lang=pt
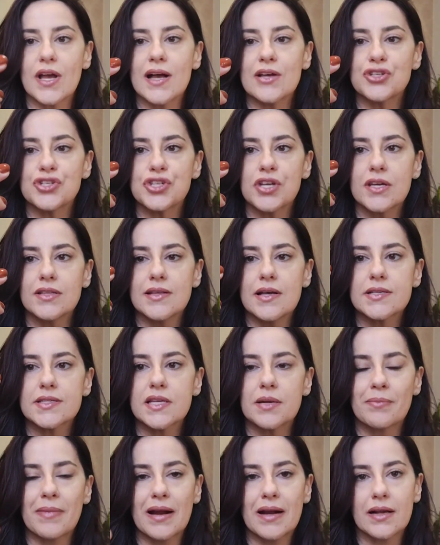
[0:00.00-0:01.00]
Achei
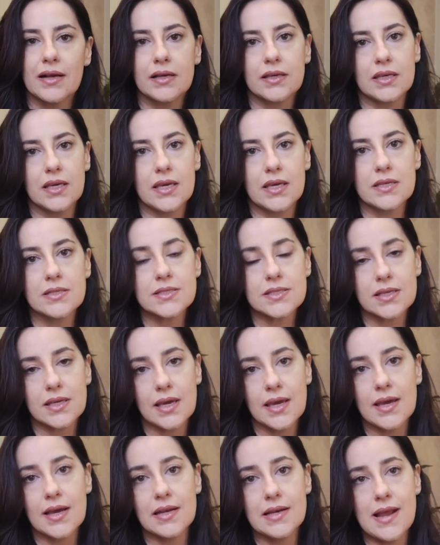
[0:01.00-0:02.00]
dessa marca aqui,
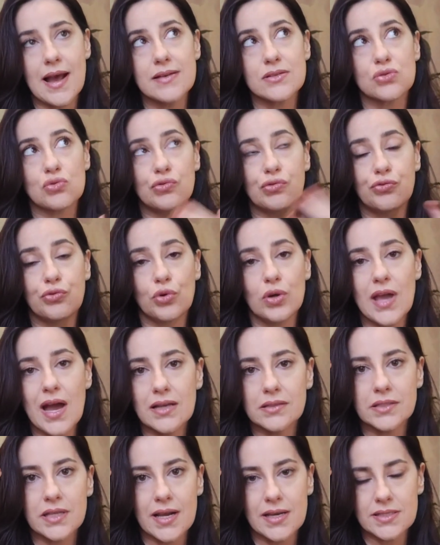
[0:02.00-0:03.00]
risquei, aliás, fui
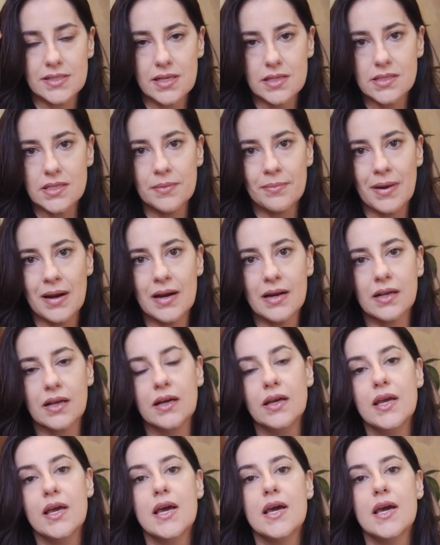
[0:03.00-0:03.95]
atrás dessa marca,